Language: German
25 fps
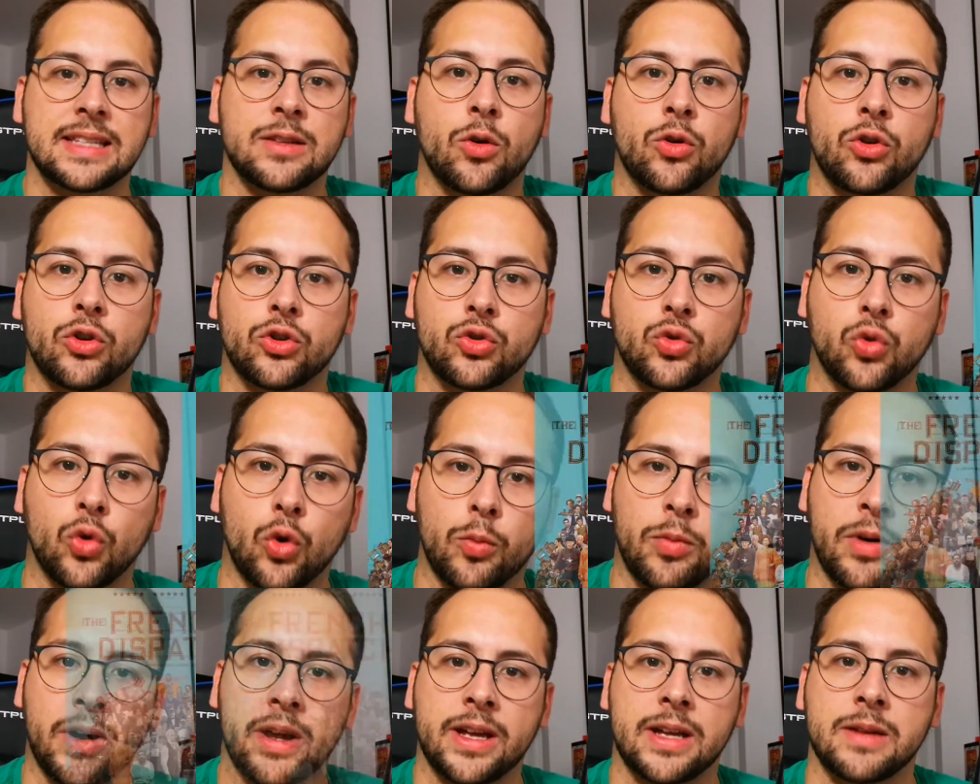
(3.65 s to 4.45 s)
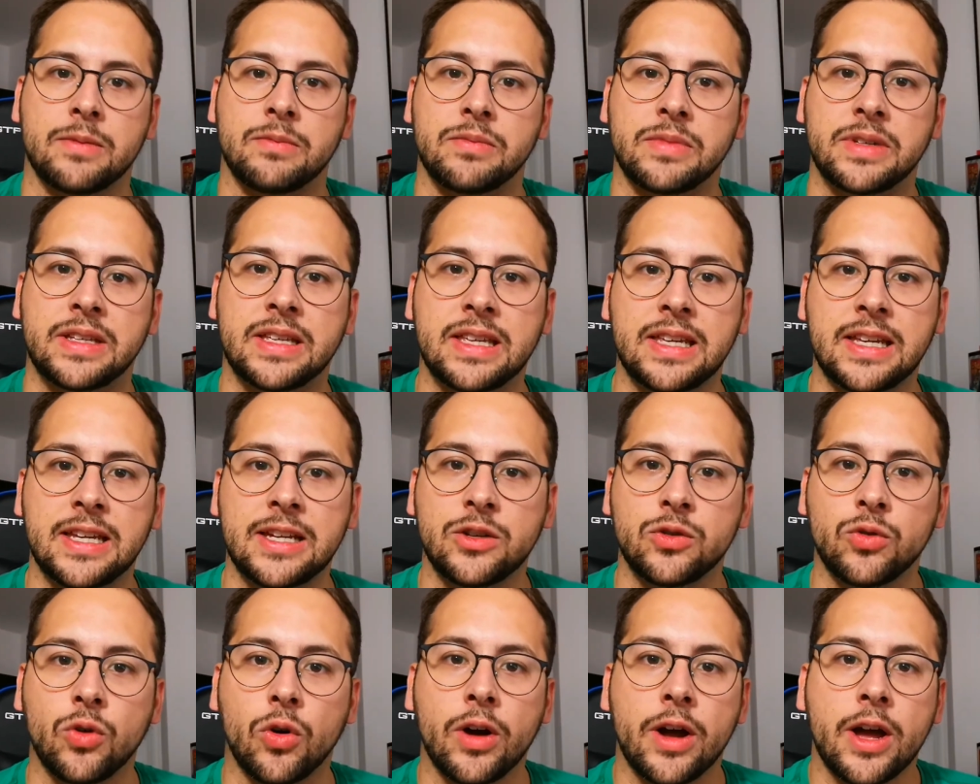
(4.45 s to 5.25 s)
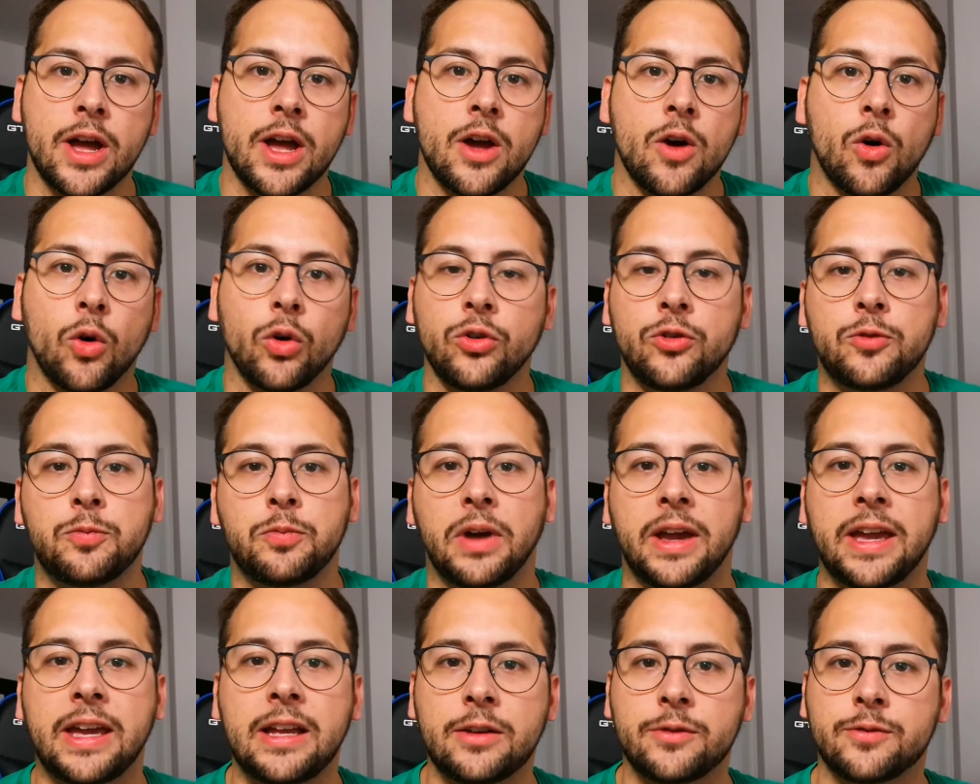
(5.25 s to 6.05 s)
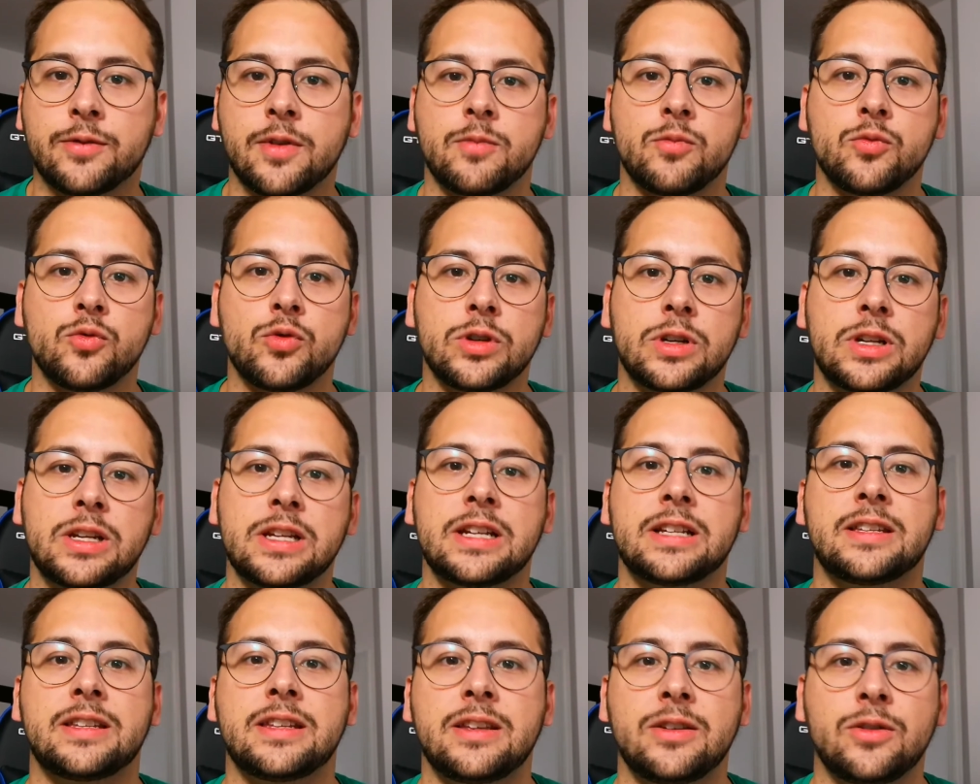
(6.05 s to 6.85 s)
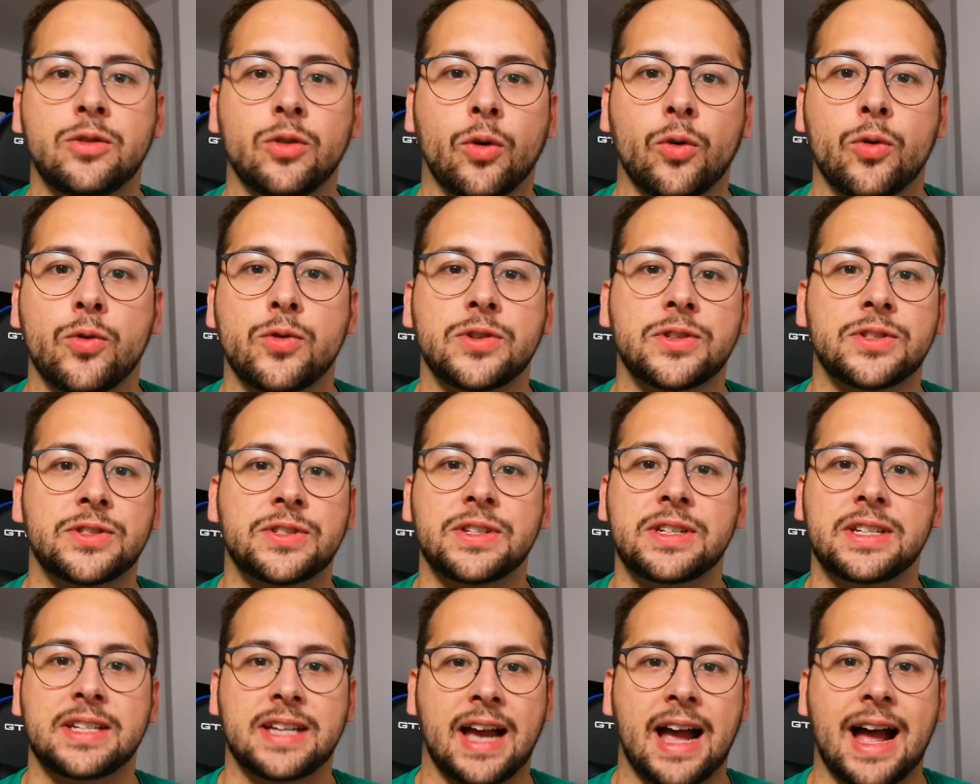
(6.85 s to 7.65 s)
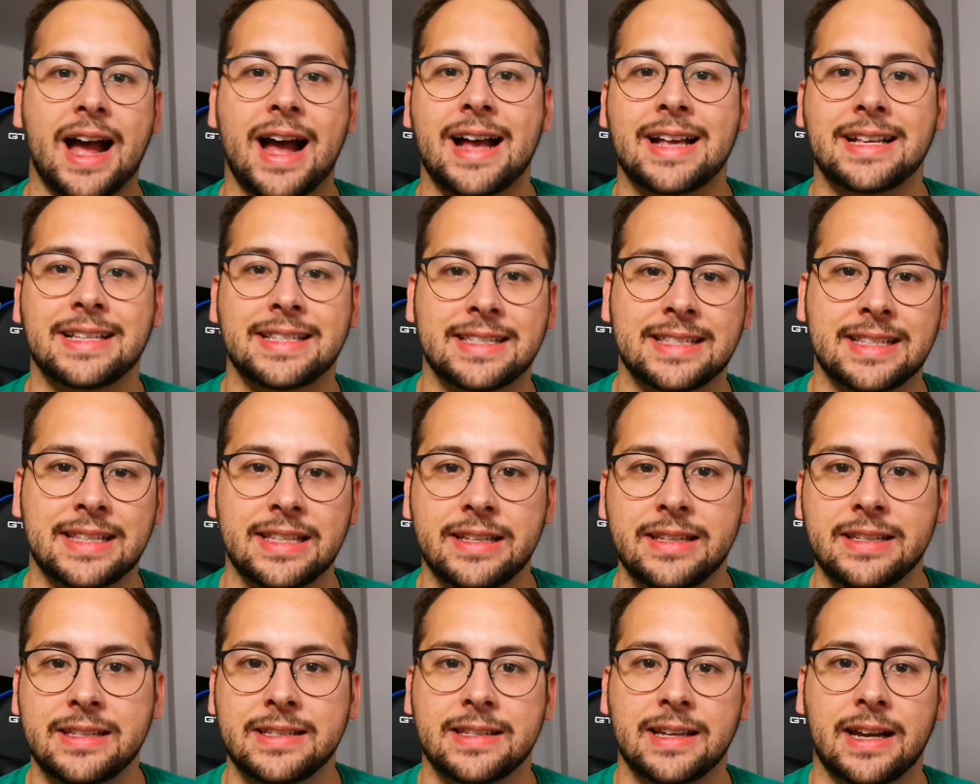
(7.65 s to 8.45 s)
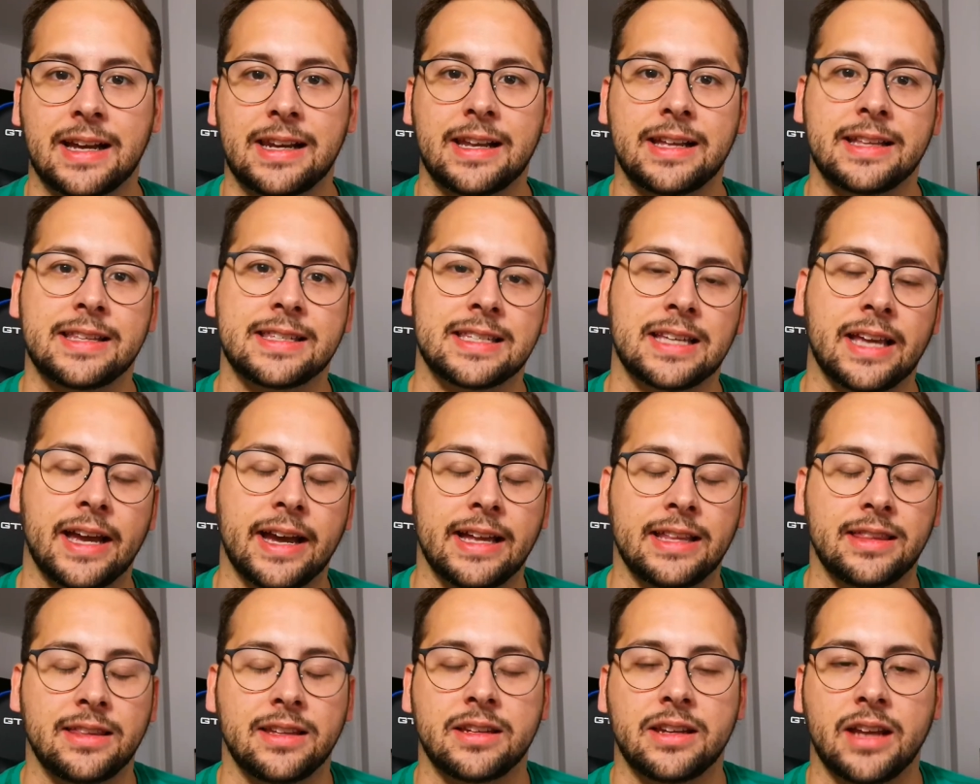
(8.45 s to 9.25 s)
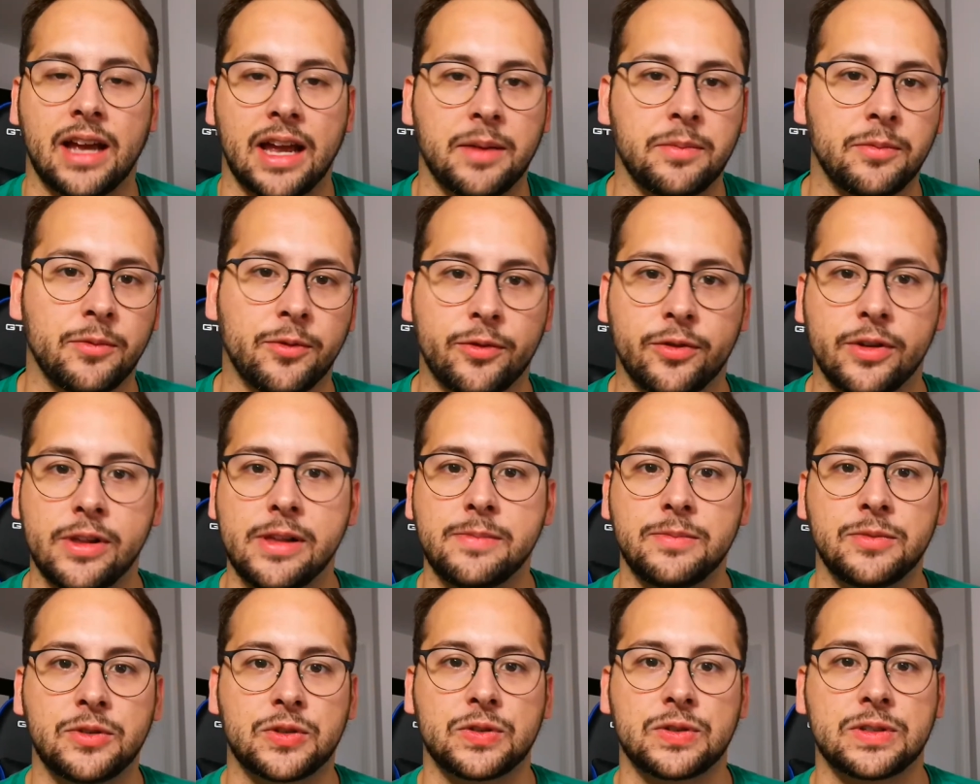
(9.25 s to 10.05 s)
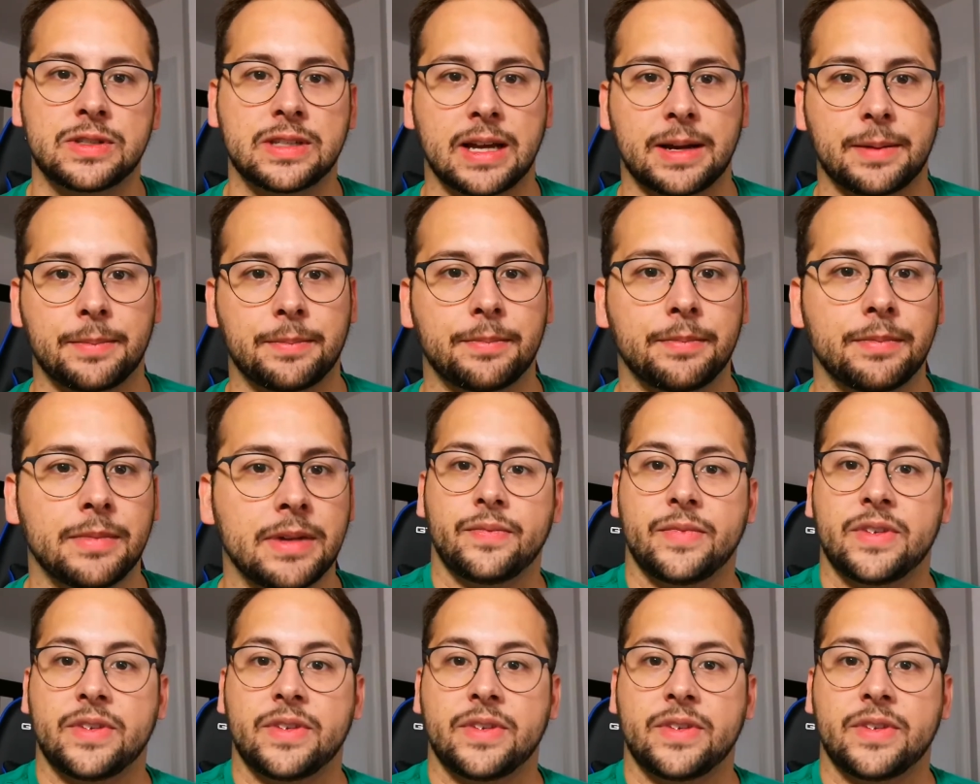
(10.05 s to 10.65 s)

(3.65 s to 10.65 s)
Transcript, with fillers: Oktober im Kino und bringt vermutlich die größte Castlist aller Zeiten in einem Film zusammen.